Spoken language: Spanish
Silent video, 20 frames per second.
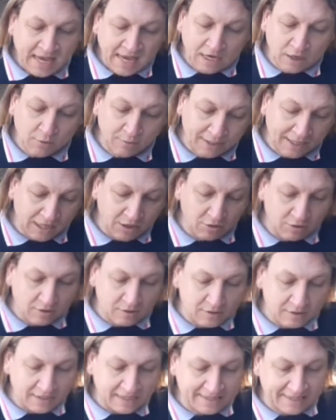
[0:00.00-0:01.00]
El
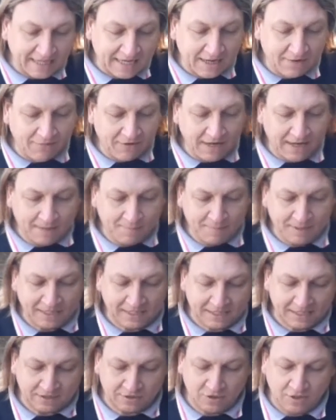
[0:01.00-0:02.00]
gobernador es el jefe de la
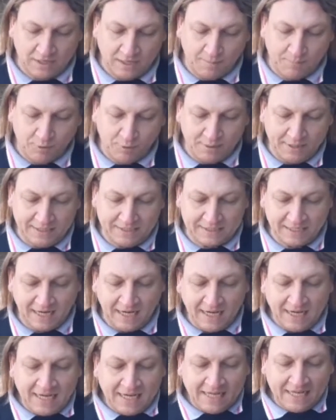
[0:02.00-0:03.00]
administración de la
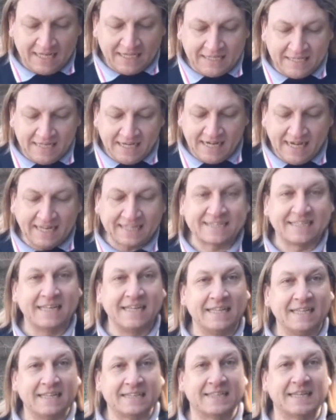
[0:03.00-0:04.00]
provincia y tiene las
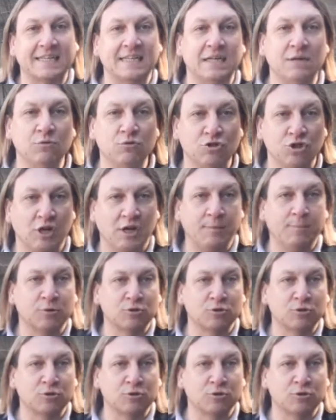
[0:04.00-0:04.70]
siguientes atribuciones.